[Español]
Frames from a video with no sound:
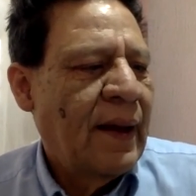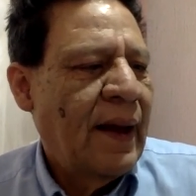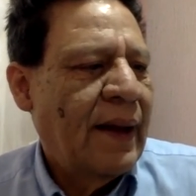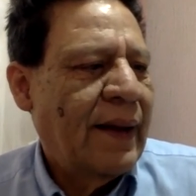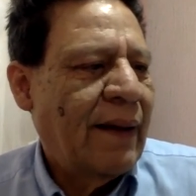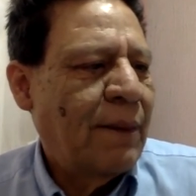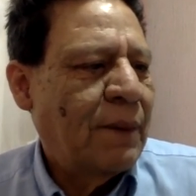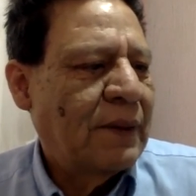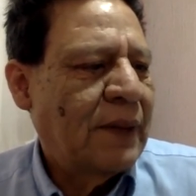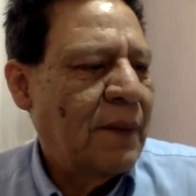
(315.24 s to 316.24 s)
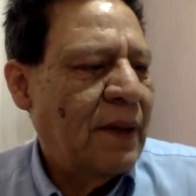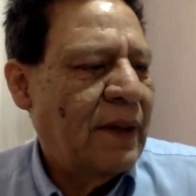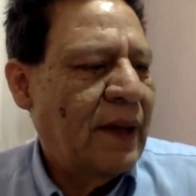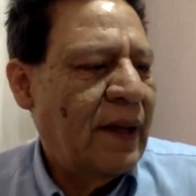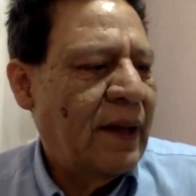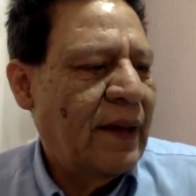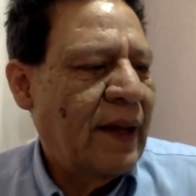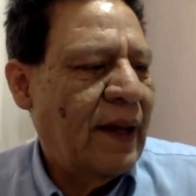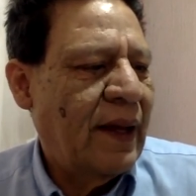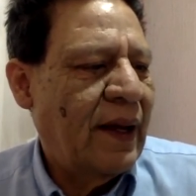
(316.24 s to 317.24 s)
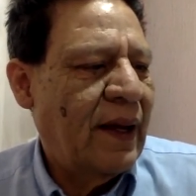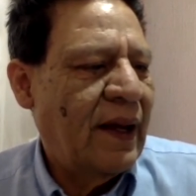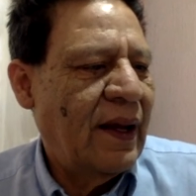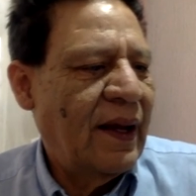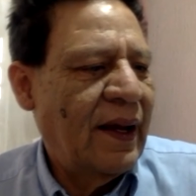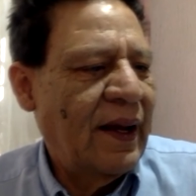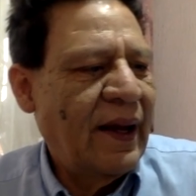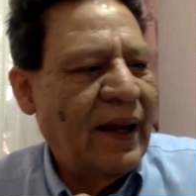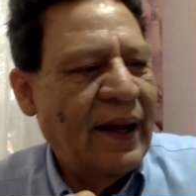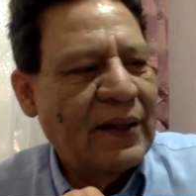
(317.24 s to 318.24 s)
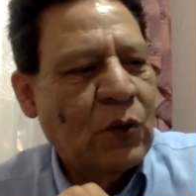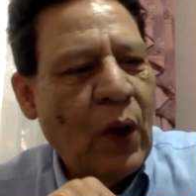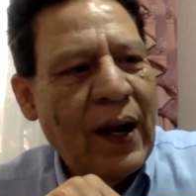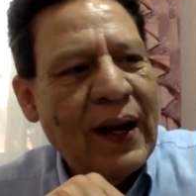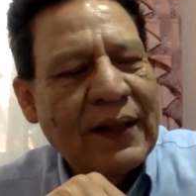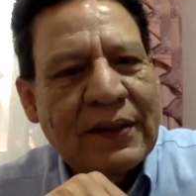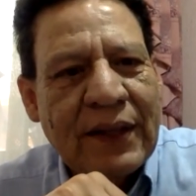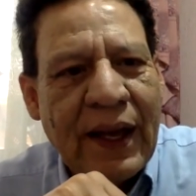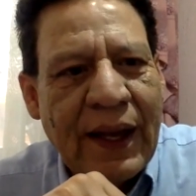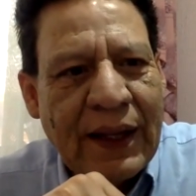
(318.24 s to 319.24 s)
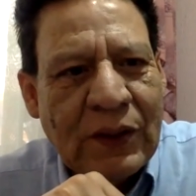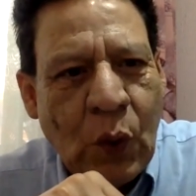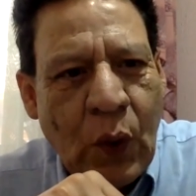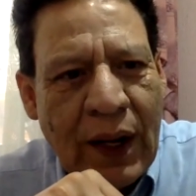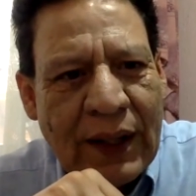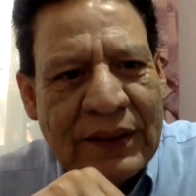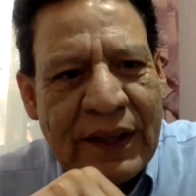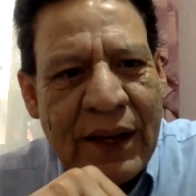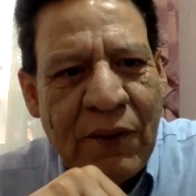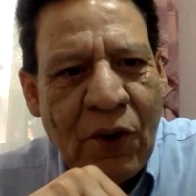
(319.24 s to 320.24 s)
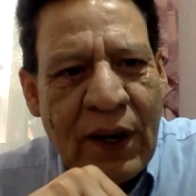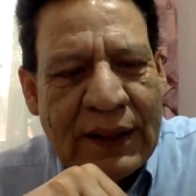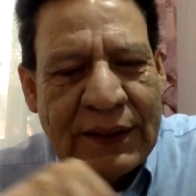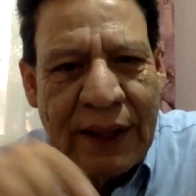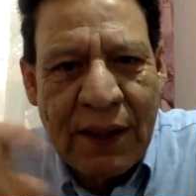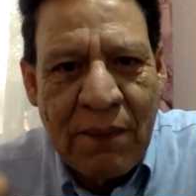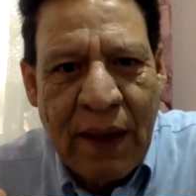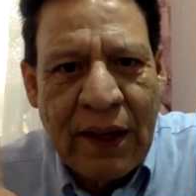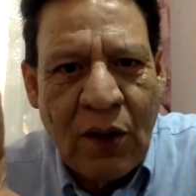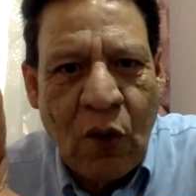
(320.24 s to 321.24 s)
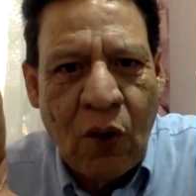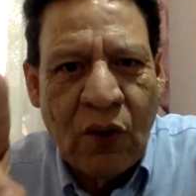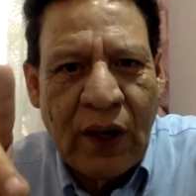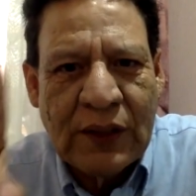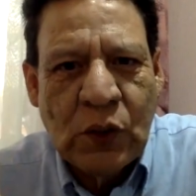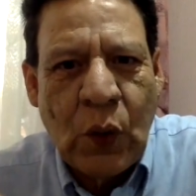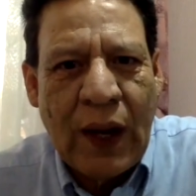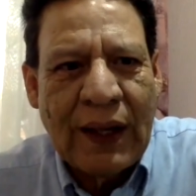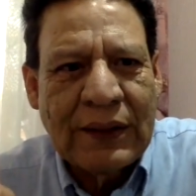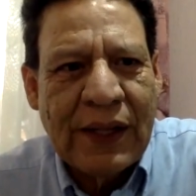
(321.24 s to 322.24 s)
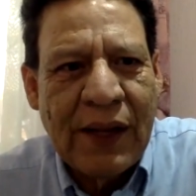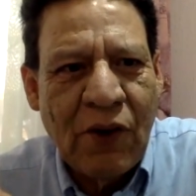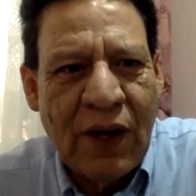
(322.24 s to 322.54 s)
el que habla precisamente de escuelas Escuelas y Violencia en México. Escuelas y